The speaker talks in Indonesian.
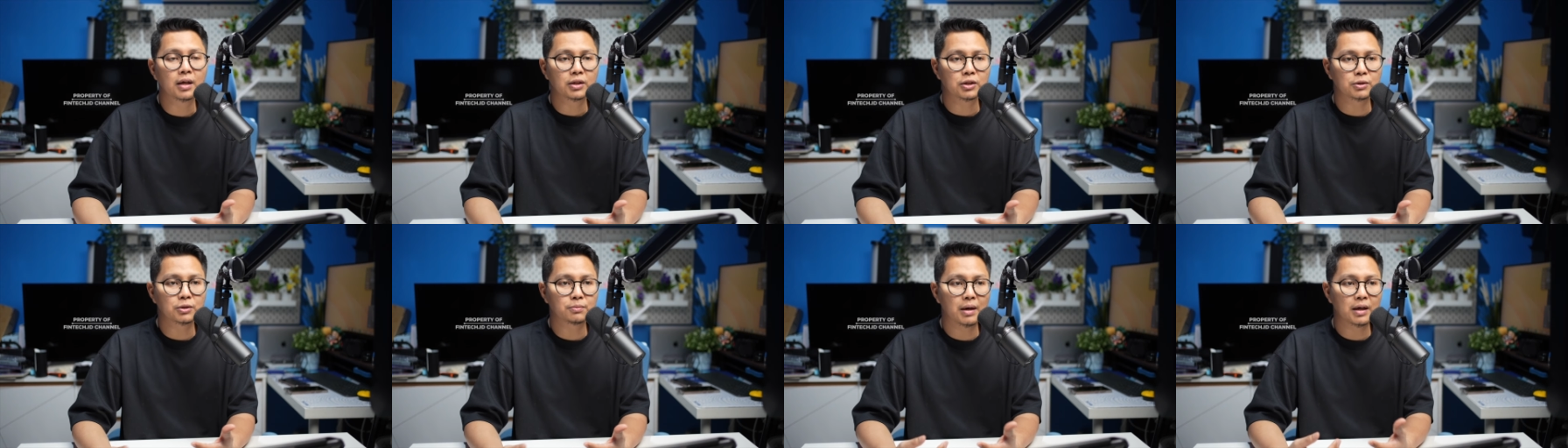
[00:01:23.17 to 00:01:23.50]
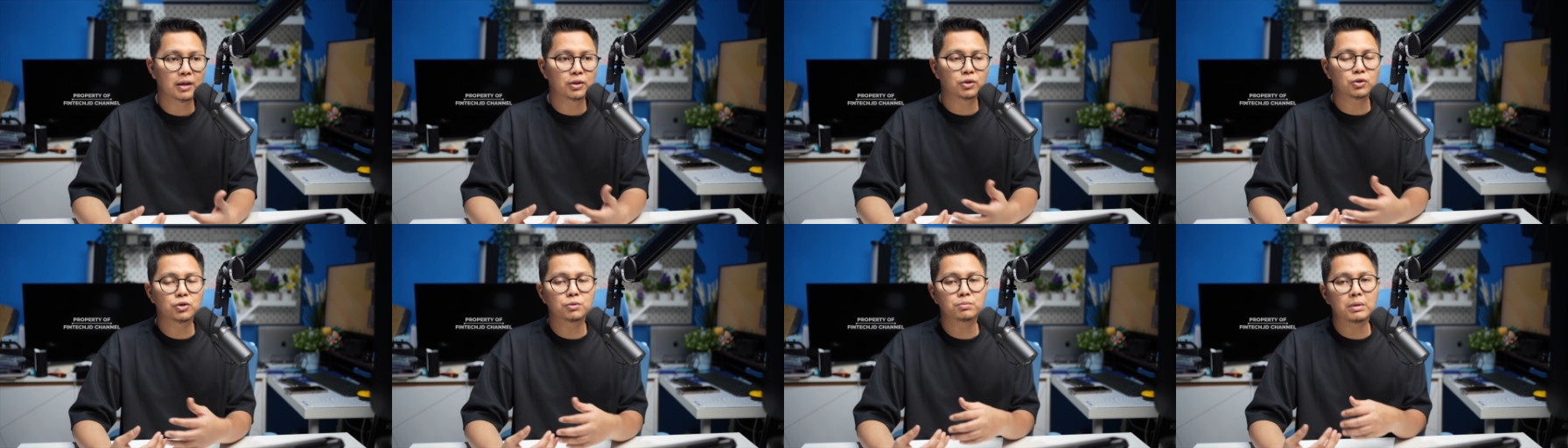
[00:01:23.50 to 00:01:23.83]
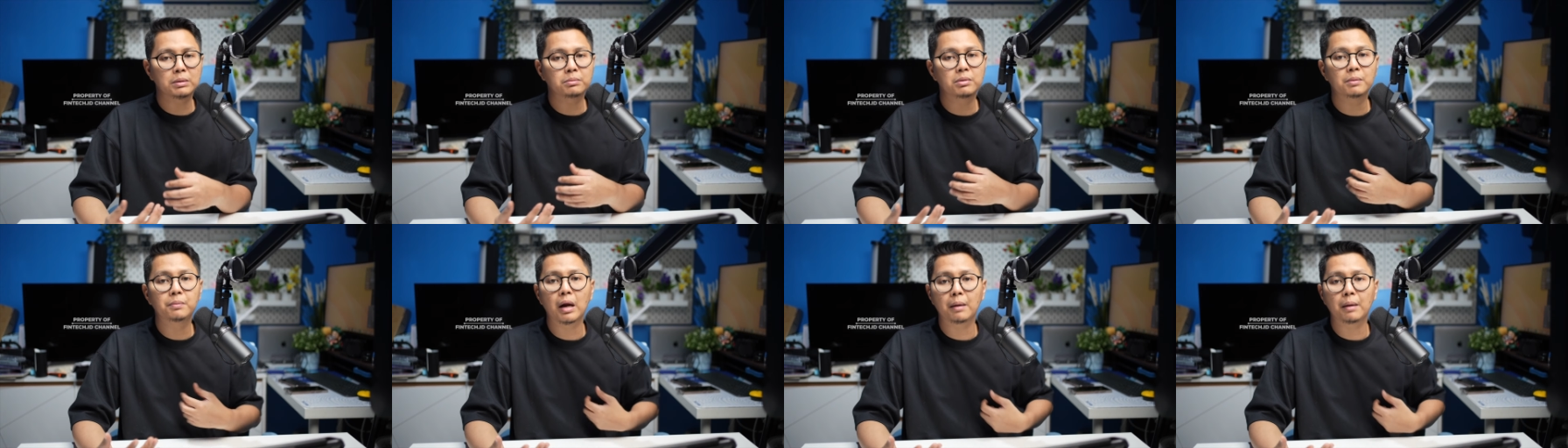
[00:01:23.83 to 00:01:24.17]
Cuman itu
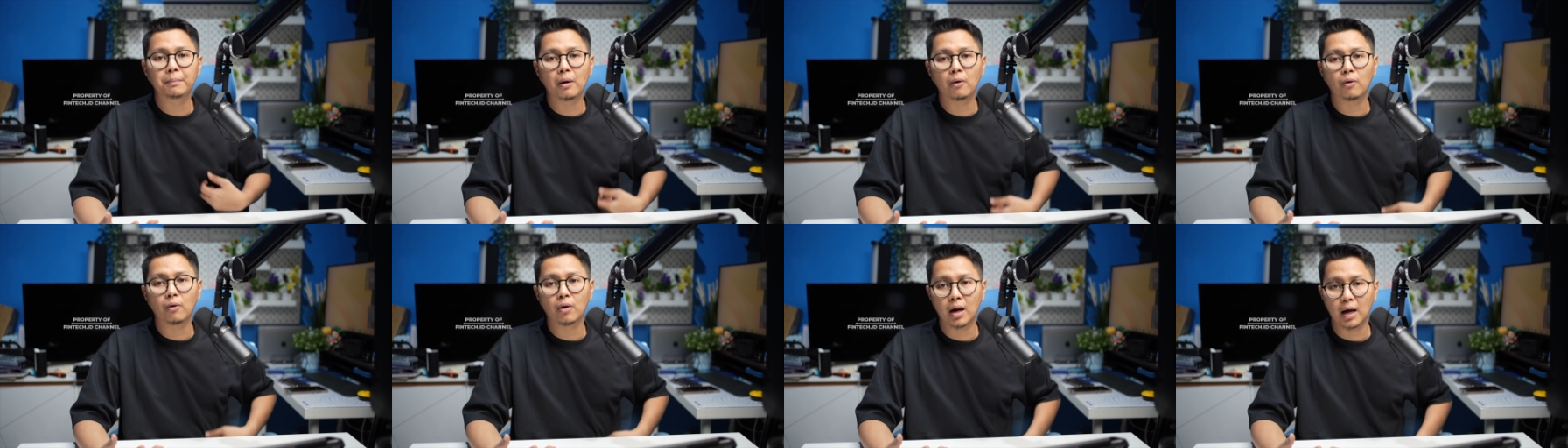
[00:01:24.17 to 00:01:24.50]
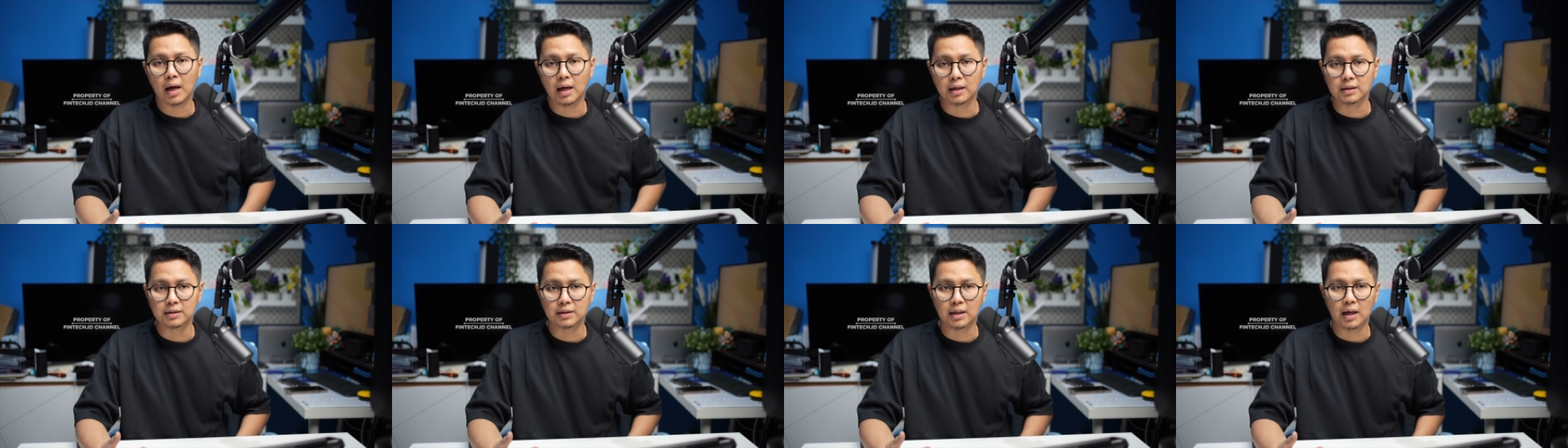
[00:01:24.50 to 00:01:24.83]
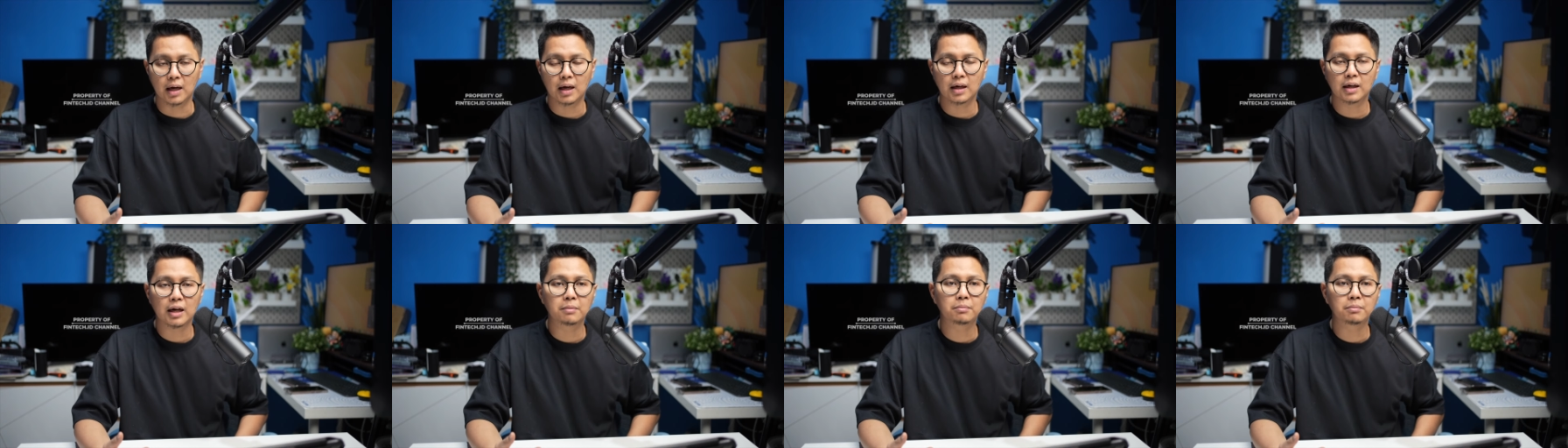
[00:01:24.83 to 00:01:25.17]
cuman beberapa orang
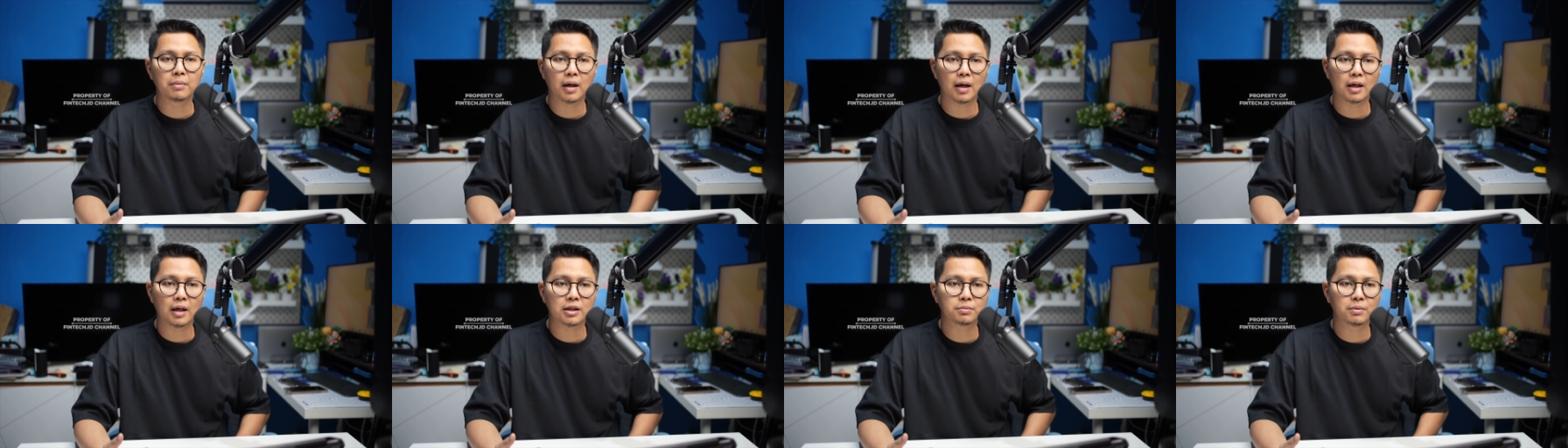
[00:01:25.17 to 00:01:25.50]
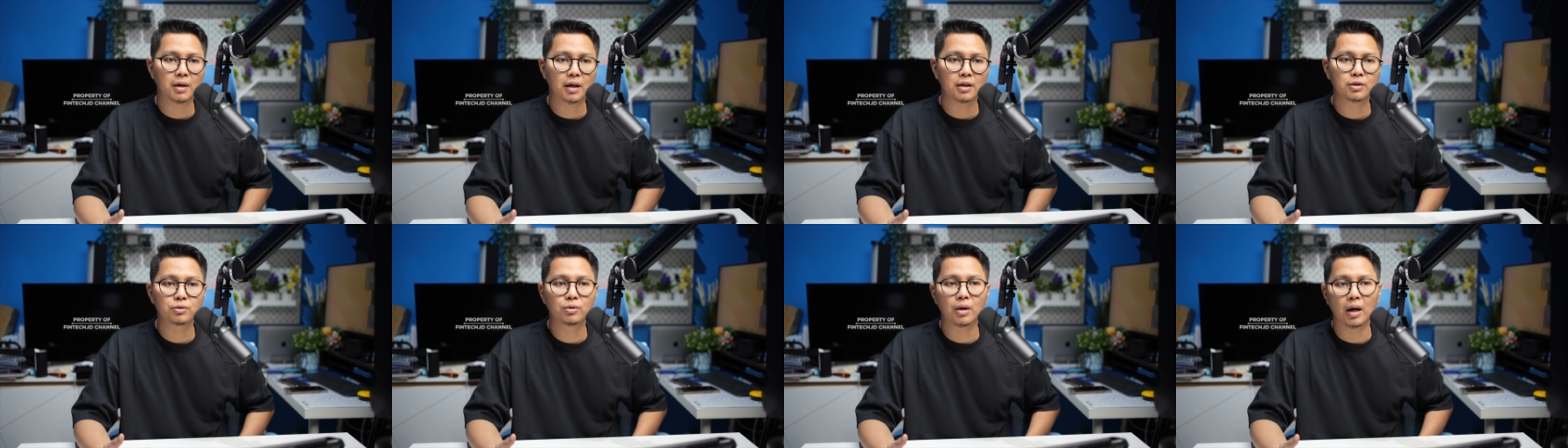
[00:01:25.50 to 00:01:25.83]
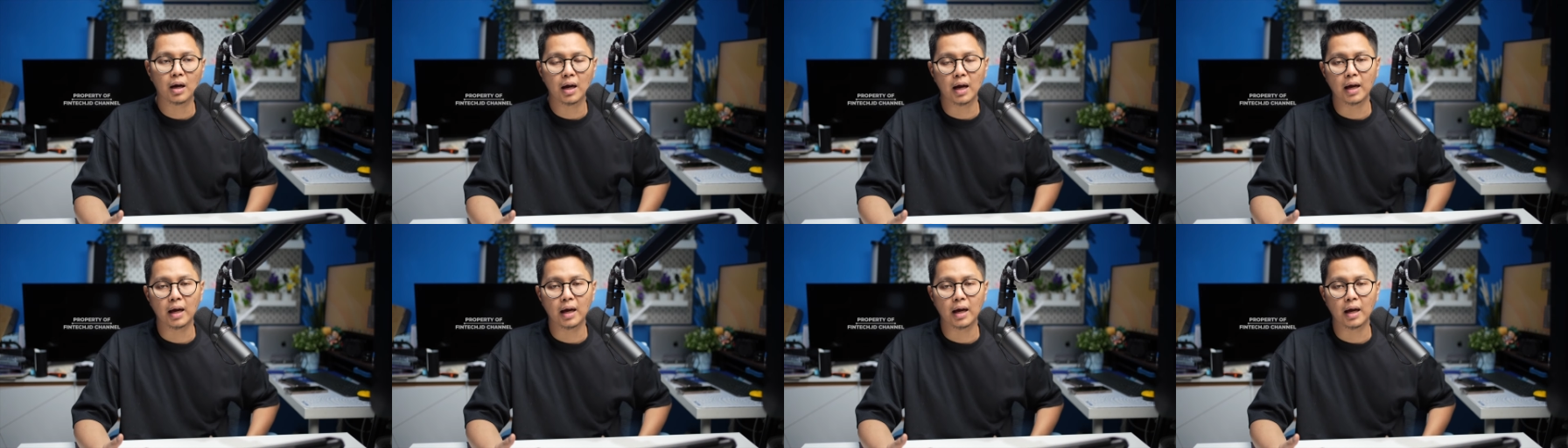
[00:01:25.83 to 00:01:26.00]
aja dan mereka sebenarnya juga